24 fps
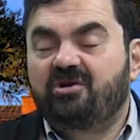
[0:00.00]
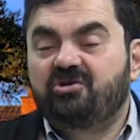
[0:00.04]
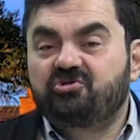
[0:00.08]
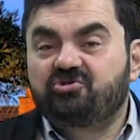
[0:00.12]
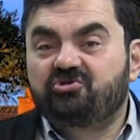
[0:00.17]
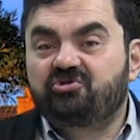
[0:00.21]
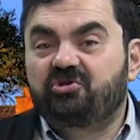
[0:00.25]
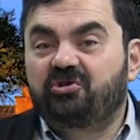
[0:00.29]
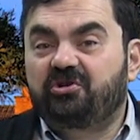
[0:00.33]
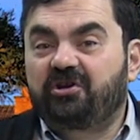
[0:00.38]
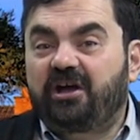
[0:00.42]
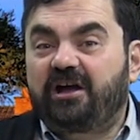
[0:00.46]

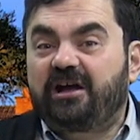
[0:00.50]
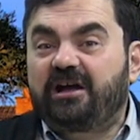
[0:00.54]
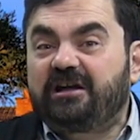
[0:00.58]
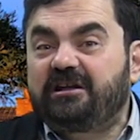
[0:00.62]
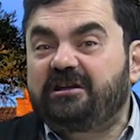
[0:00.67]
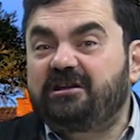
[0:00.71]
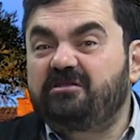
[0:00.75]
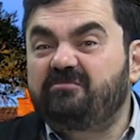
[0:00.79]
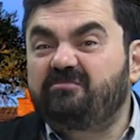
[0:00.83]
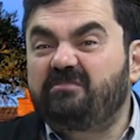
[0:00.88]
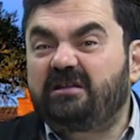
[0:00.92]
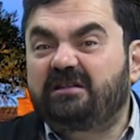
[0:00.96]
chorar
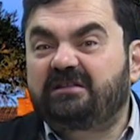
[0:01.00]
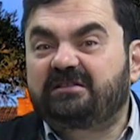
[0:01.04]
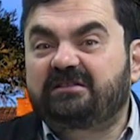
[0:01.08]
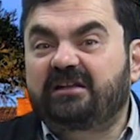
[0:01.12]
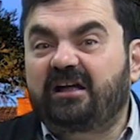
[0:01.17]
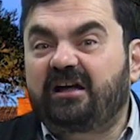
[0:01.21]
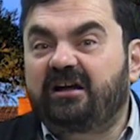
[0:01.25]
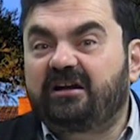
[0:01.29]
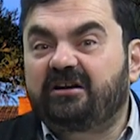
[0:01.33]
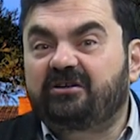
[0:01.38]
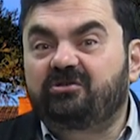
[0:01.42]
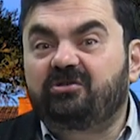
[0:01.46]
e
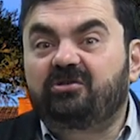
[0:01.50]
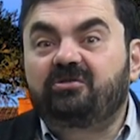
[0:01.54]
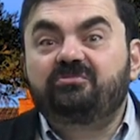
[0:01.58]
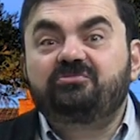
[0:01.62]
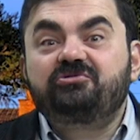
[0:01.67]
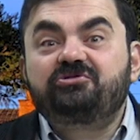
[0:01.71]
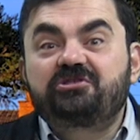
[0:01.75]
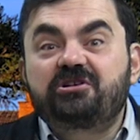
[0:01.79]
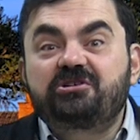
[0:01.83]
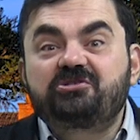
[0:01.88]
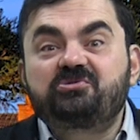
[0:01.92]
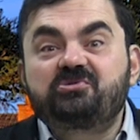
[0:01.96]
imitar
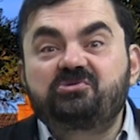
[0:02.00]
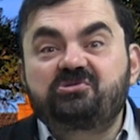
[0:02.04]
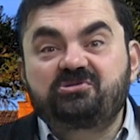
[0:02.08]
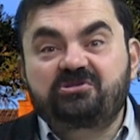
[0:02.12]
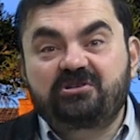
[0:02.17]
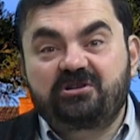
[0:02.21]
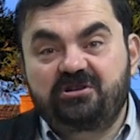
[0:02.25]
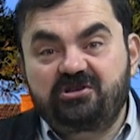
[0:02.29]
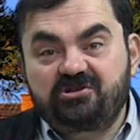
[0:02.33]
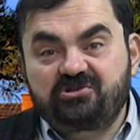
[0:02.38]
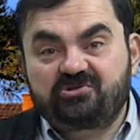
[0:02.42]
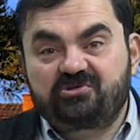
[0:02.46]
como Jesus
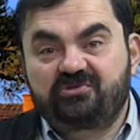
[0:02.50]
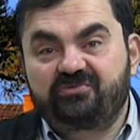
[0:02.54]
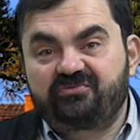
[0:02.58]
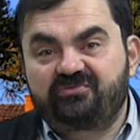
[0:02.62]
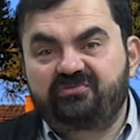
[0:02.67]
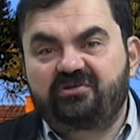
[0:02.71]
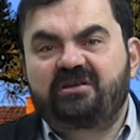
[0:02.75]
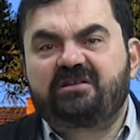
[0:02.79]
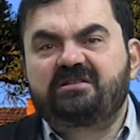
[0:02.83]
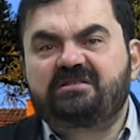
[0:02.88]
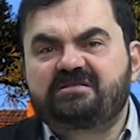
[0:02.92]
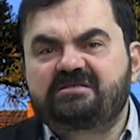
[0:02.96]
Cristo
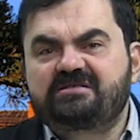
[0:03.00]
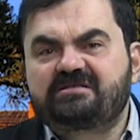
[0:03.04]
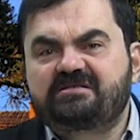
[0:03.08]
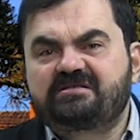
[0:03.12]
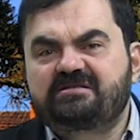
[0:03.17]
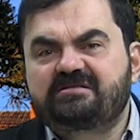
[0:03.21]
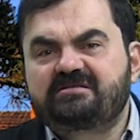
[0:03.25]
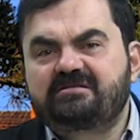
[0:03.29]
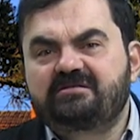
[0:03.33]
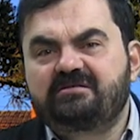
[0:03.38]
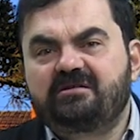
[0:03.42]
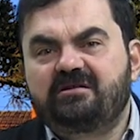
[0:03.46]

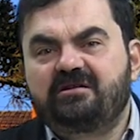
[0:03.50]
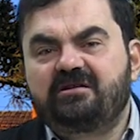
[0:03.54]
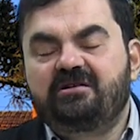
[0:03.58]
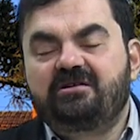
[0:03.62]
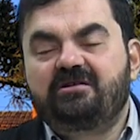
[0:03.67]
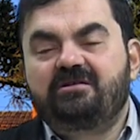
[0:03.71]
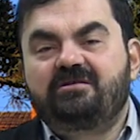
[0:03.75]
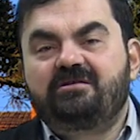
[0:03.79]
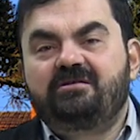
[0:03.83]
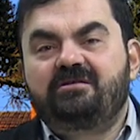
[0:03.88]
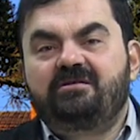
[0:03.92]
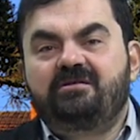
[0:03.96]
fez.
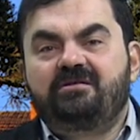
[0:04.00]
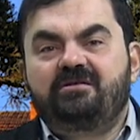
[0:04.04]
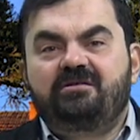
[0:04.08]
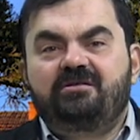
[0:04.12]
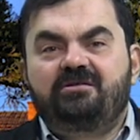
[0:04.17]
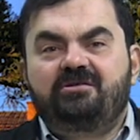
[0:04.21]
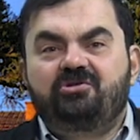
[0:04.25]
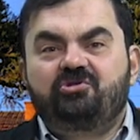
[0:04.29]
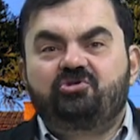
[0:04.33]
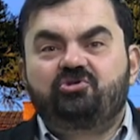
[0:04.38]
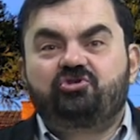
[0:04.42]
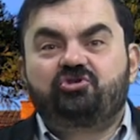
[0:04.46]

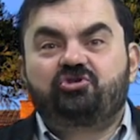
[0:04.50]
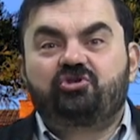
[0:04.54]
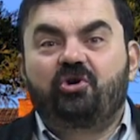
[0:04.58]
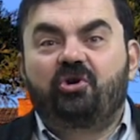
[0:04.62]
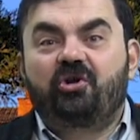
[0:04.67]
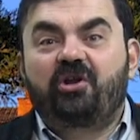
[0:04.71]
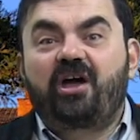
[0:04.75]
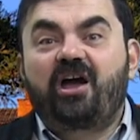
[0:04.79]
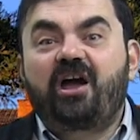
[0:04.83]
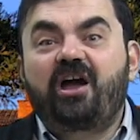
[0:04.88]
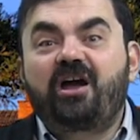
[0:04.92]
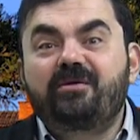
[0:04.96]

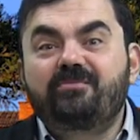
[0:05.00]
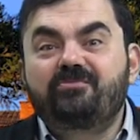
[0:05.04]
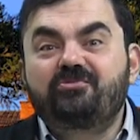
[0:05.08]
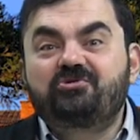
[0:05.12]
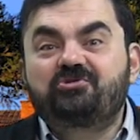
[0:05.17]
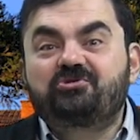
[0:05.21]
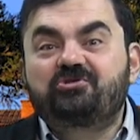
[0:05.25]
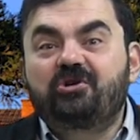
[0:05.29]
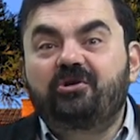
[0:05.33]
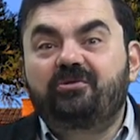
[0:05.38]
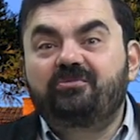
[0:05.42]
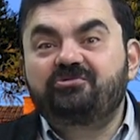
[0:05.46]

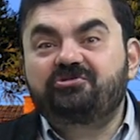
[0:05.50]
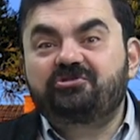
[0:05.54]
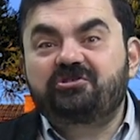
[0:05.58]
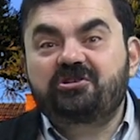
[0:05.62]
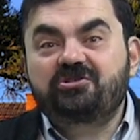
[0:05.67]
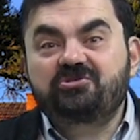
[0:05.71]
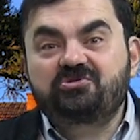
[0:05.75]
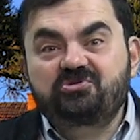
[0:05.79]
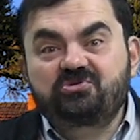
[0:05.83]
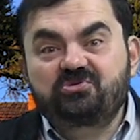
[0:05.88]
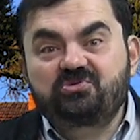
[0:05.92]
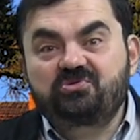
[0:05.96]
Chorarmos como
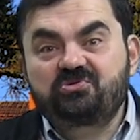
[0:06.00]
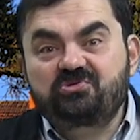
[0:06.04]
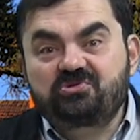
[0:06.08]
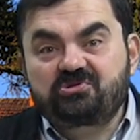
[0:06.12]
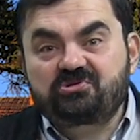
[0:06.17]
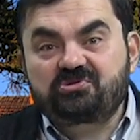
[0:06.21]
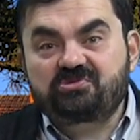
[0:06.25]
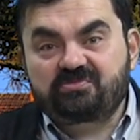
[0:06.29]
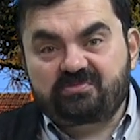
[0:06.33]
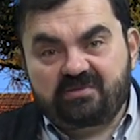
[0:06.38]
Jesus